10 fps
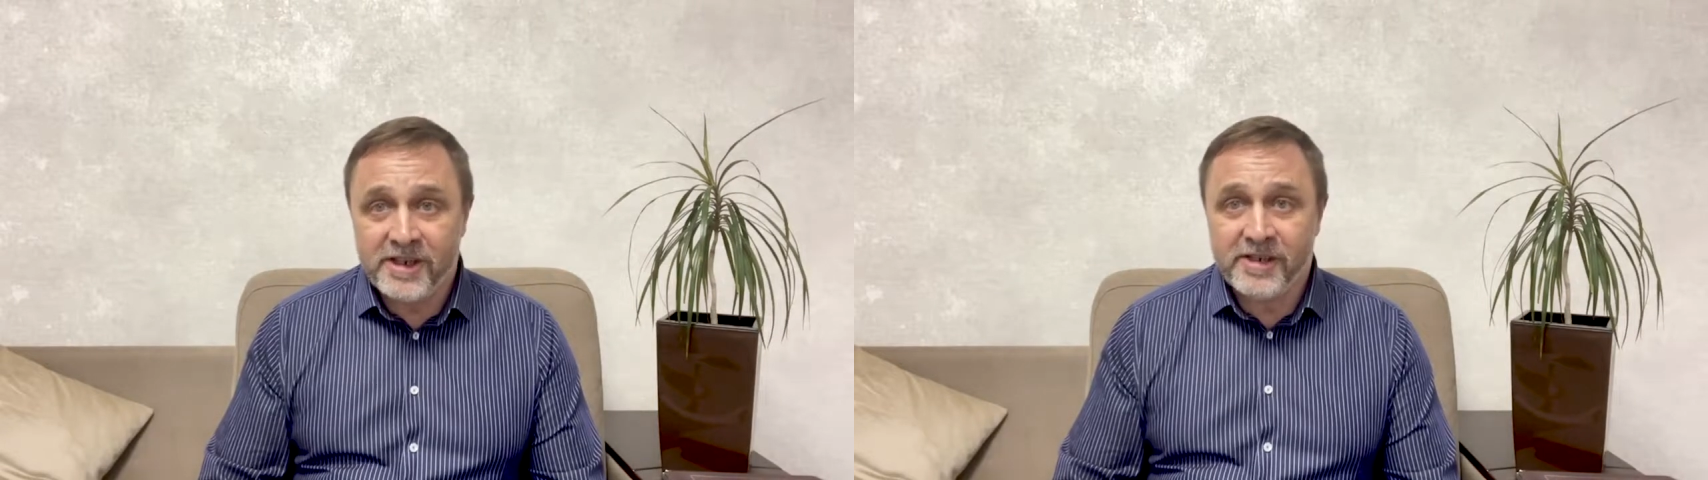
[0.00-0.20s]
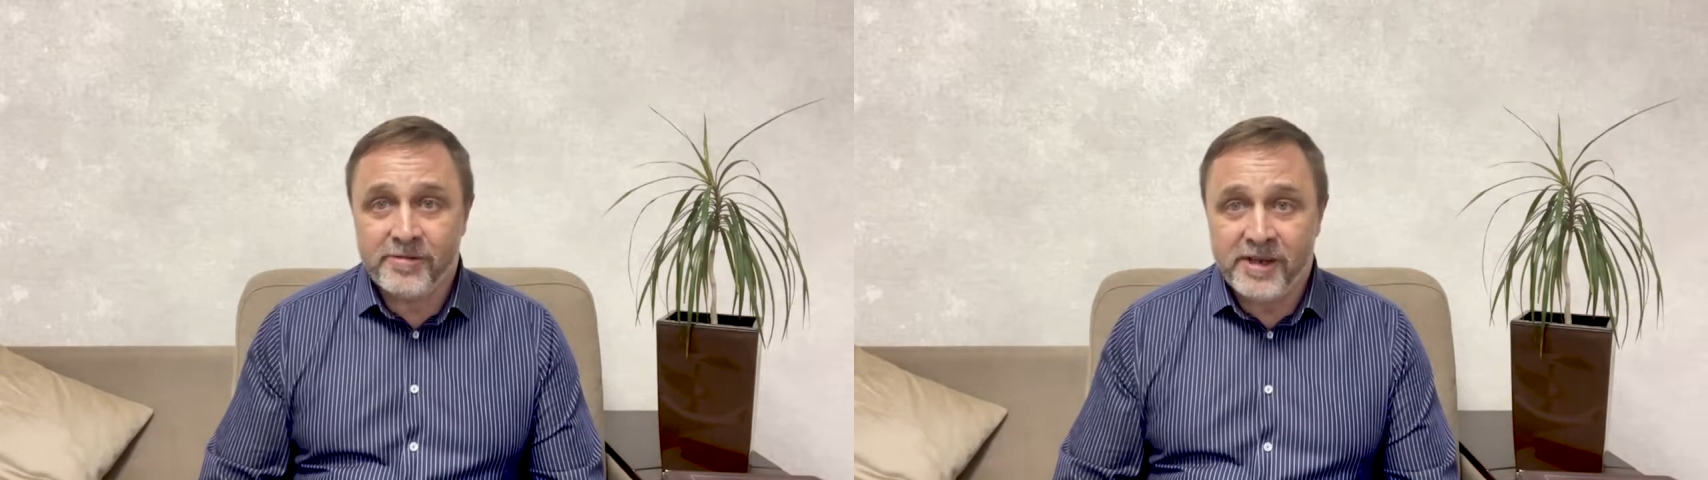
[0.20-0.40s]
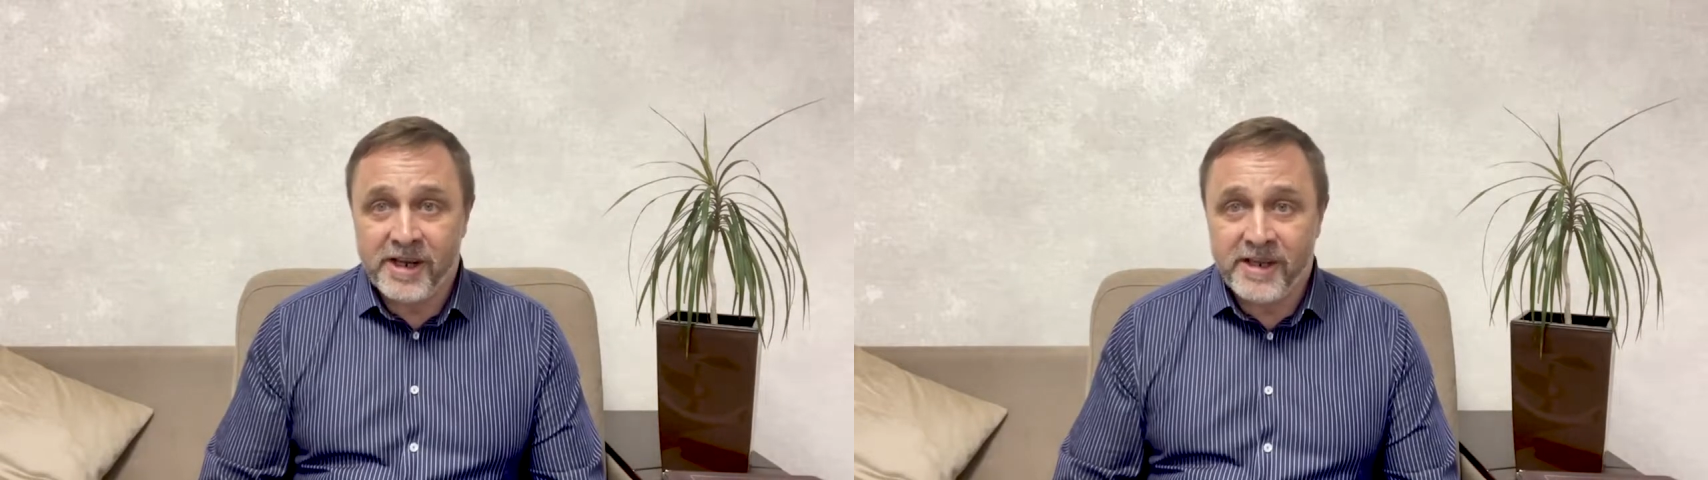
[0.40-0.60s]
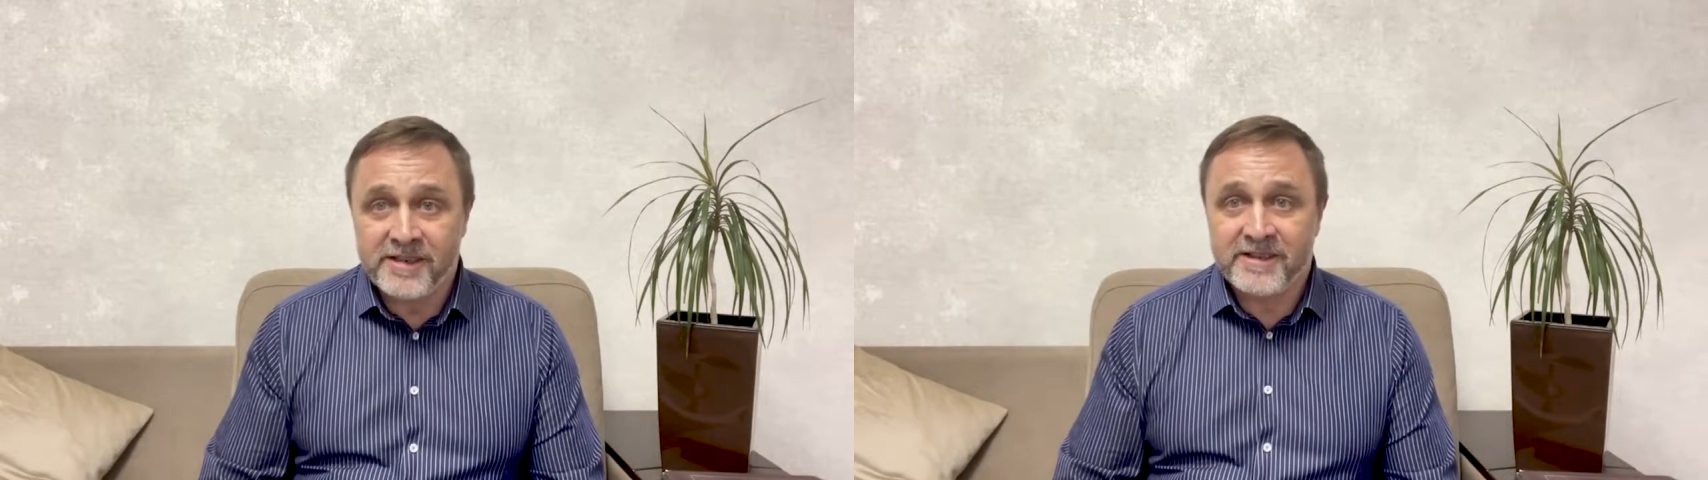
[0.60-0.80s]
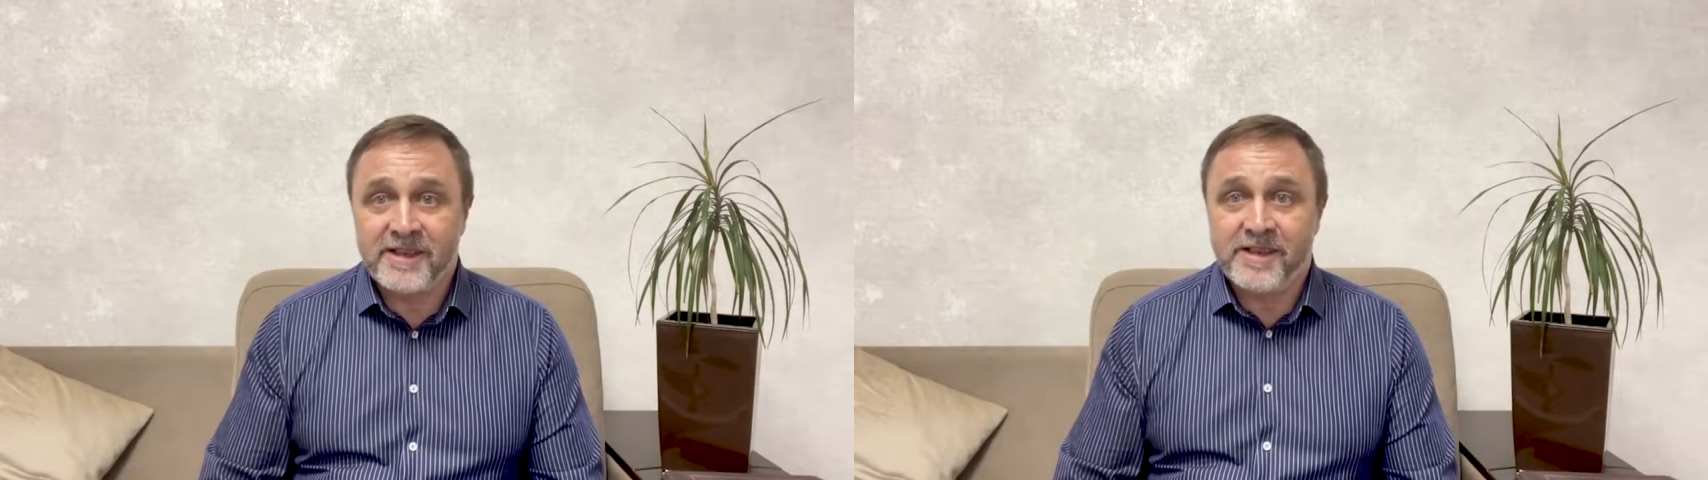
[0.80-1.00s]

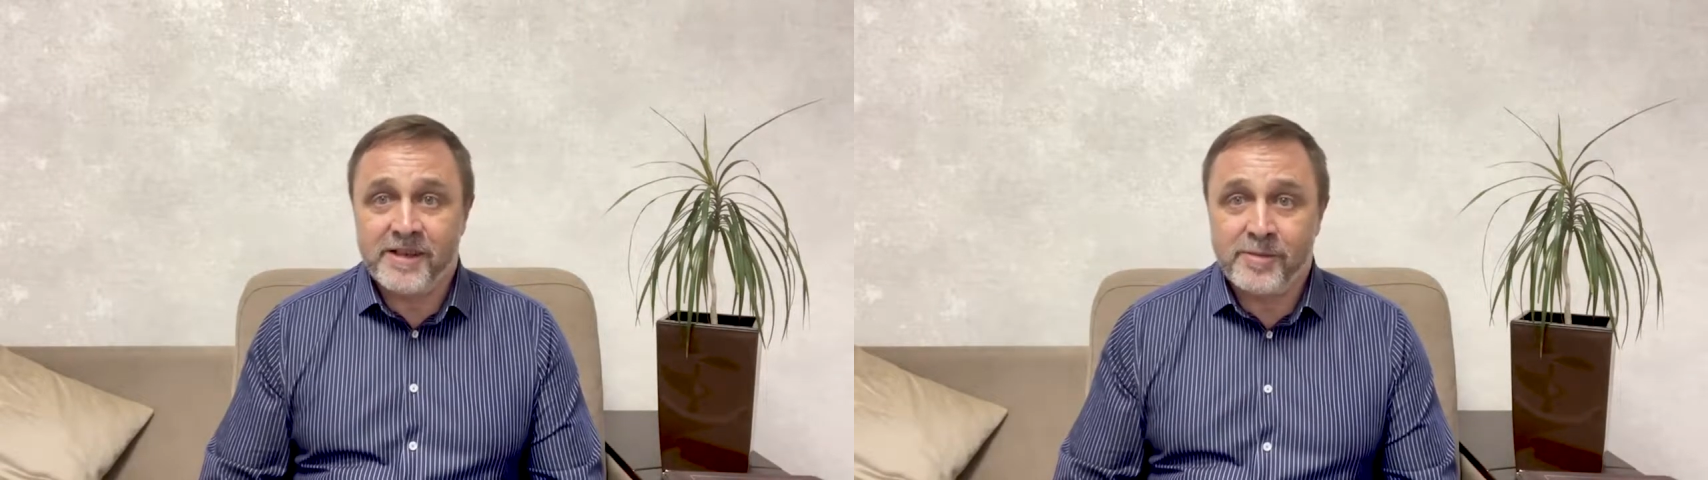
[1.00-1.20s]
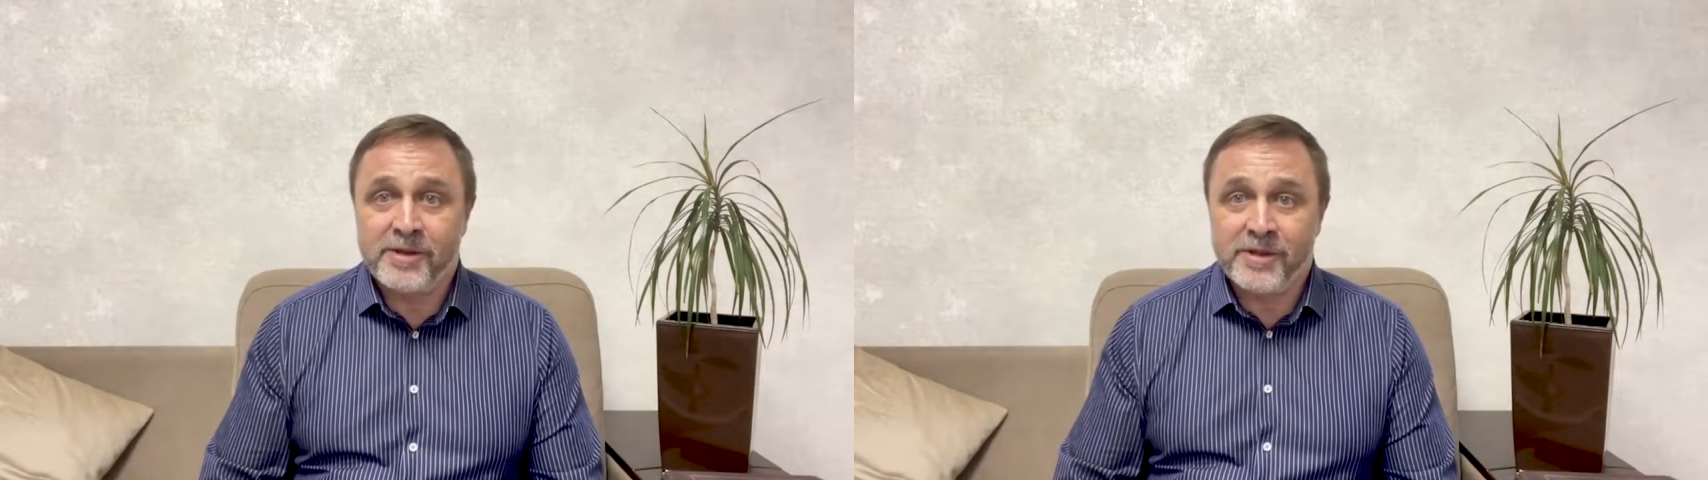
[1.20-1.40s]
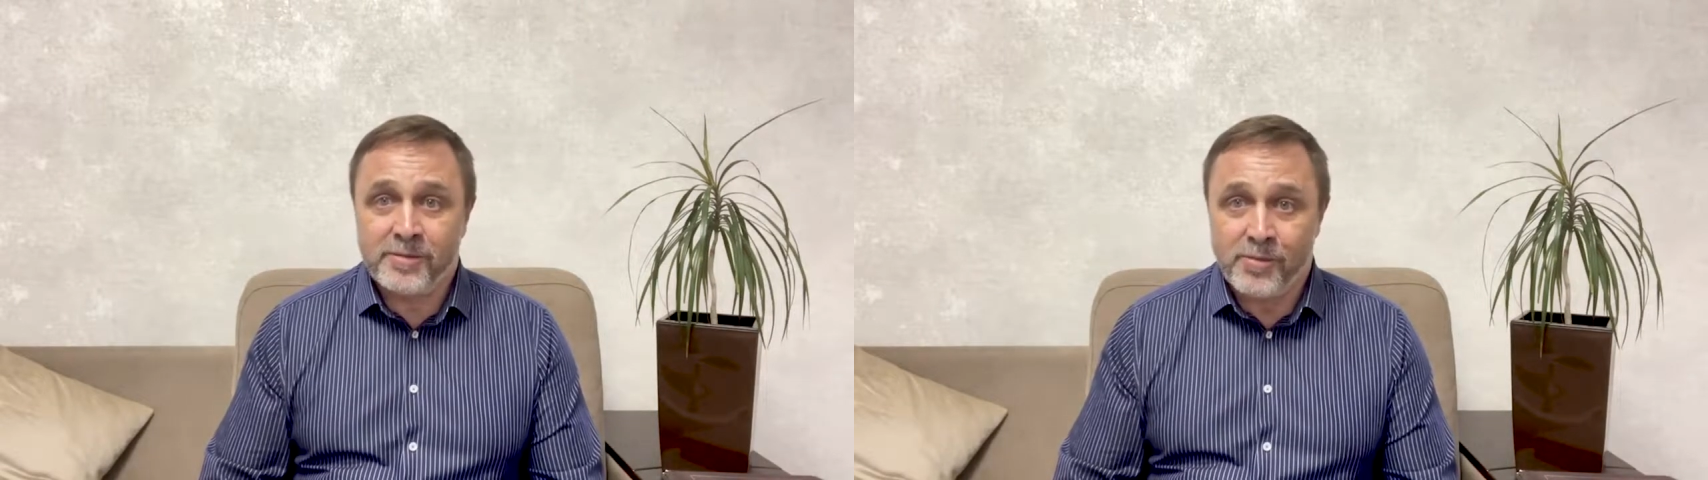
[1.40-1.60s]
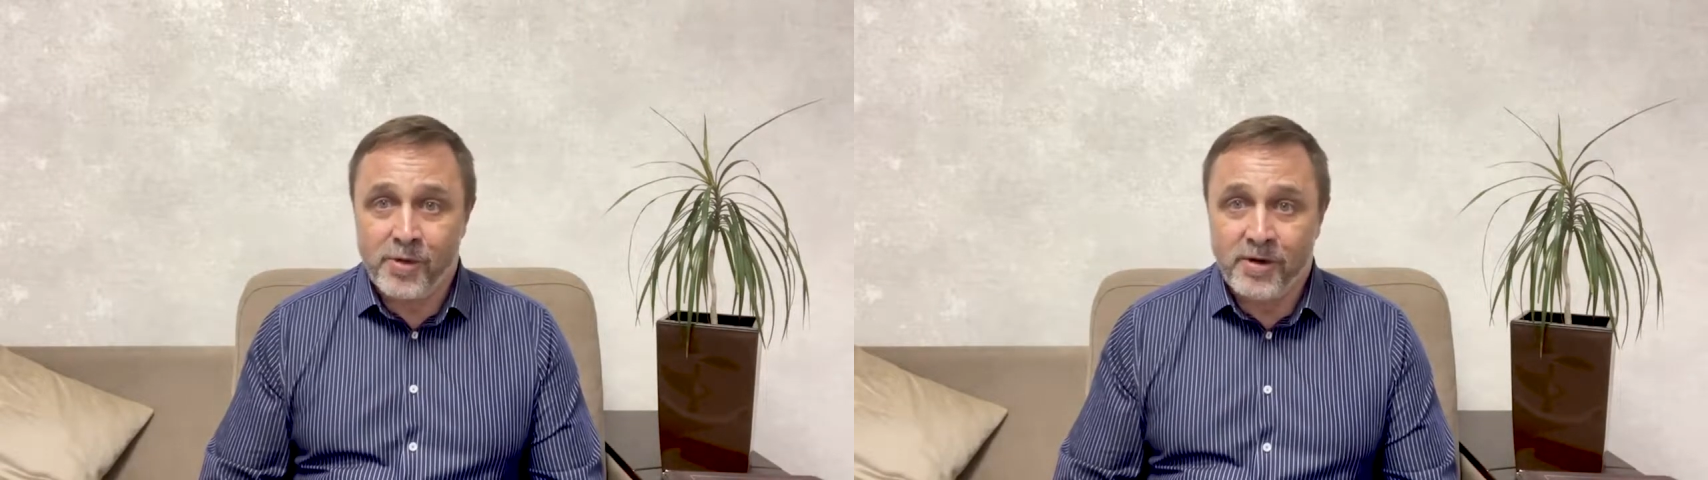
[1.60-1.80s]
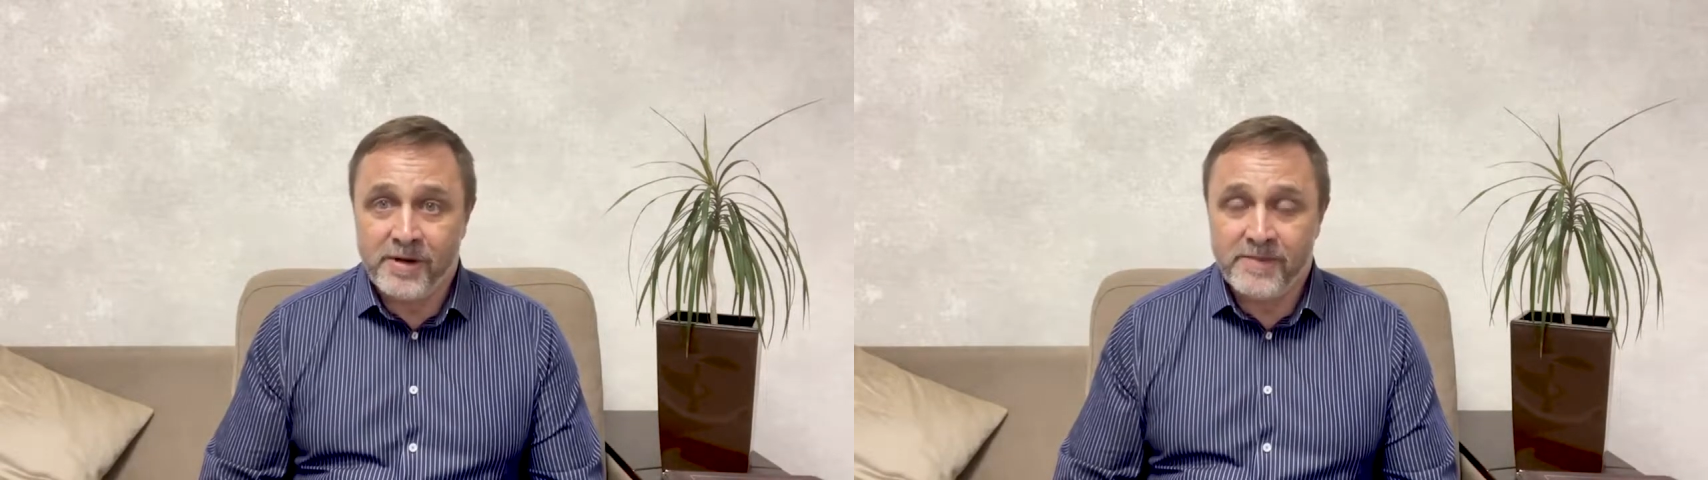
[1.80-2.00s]
является именно
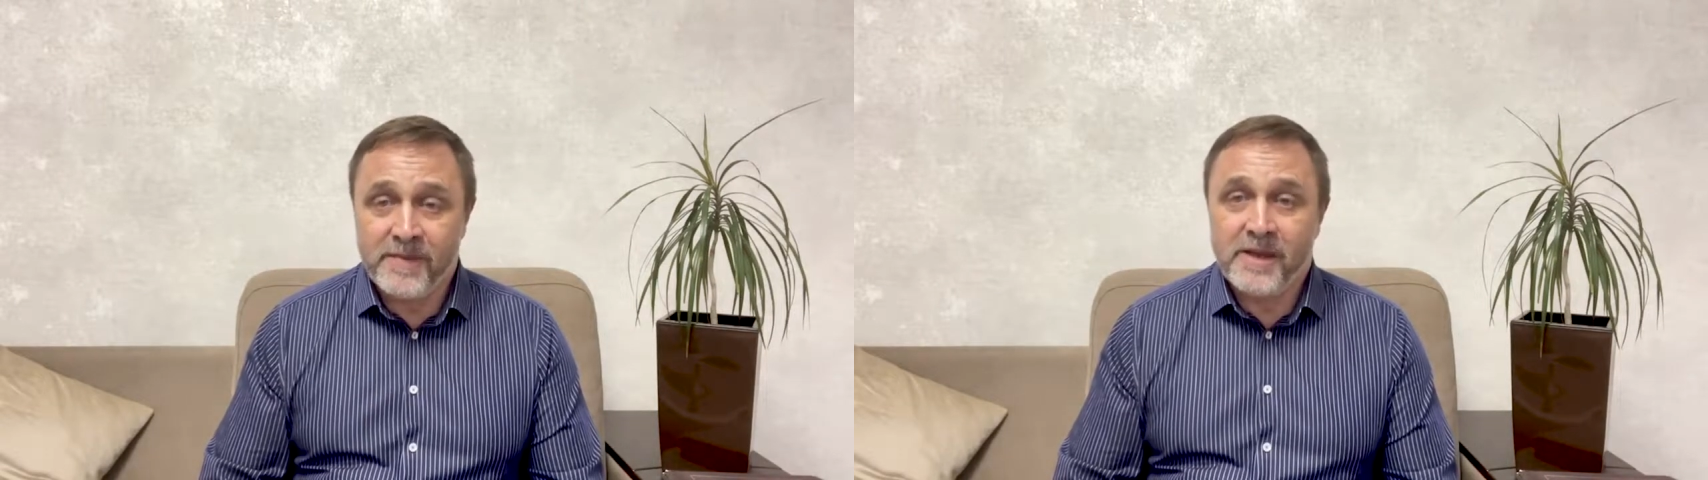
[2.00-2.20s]
Бог